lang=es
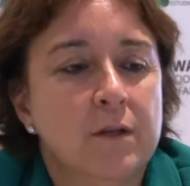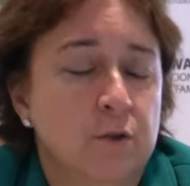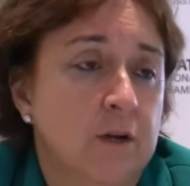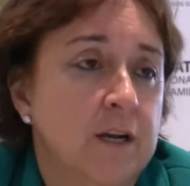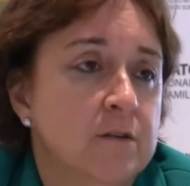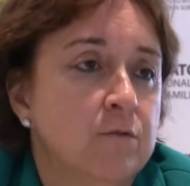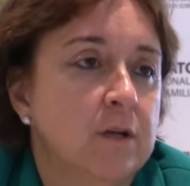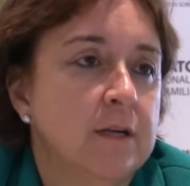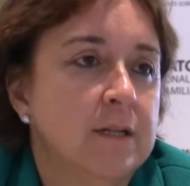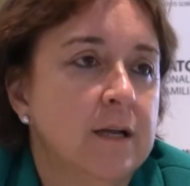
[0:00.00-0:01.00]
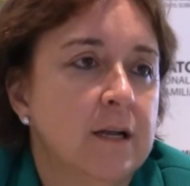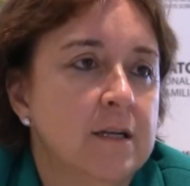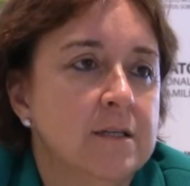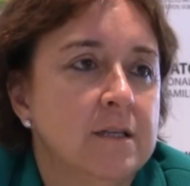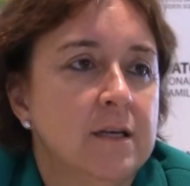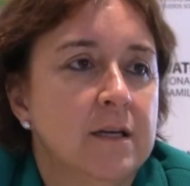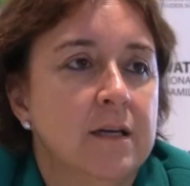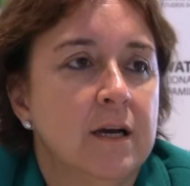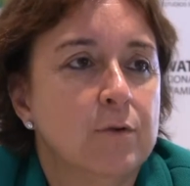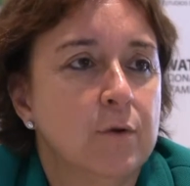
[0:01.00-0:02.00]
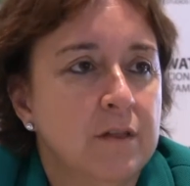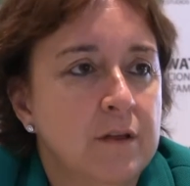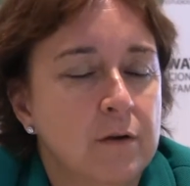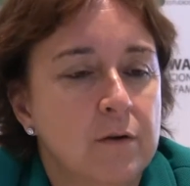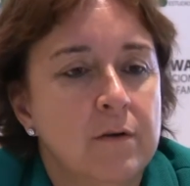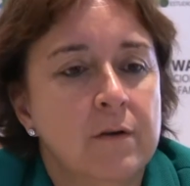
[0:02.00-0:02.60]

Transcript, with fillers: cuatro áreas fundamentales de actuación.